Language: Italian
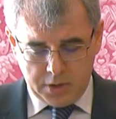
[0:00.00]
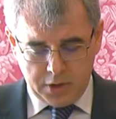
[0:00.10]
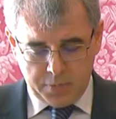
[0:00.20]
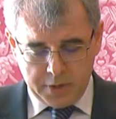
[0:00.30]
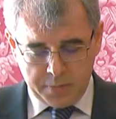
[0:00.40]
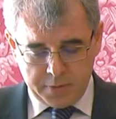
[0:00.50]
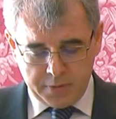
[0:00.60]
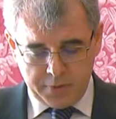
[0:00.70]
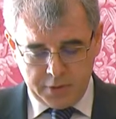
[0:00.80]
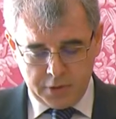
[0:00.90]
Il
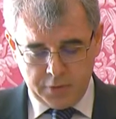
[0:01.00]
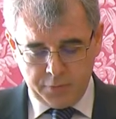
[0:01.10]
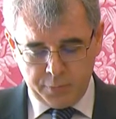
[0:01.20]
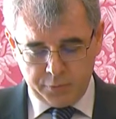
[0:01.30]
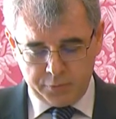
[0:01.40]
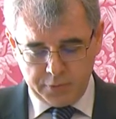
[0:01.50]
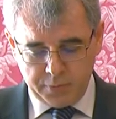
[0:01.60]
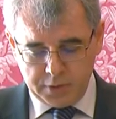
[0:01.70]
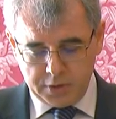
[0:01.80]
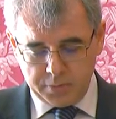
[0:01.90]
Papa, finché gli fu
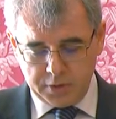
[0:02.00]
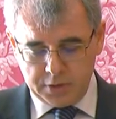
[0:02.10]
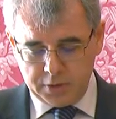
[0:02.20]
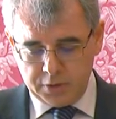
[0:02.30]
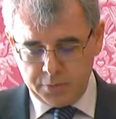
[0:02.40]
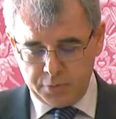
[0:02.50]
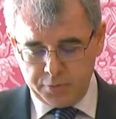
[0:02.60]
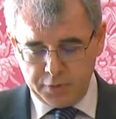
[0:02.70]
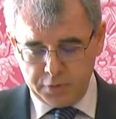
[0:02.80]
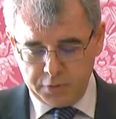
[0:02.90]
possibile, mantenne il
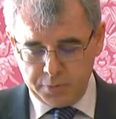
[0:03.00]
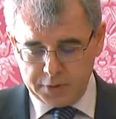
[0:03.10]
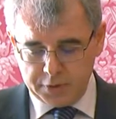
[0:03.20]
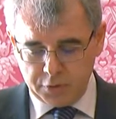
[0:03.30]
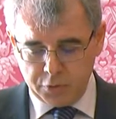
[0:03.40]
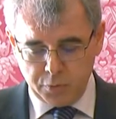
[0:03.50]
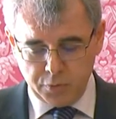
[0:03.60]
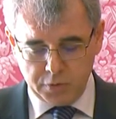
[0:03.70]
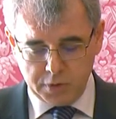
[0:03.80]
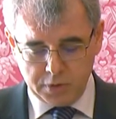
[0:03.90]
profilo di padre
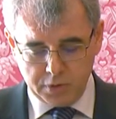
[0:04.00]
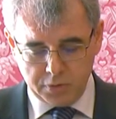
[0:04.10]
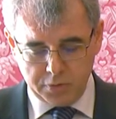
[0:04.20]
comune,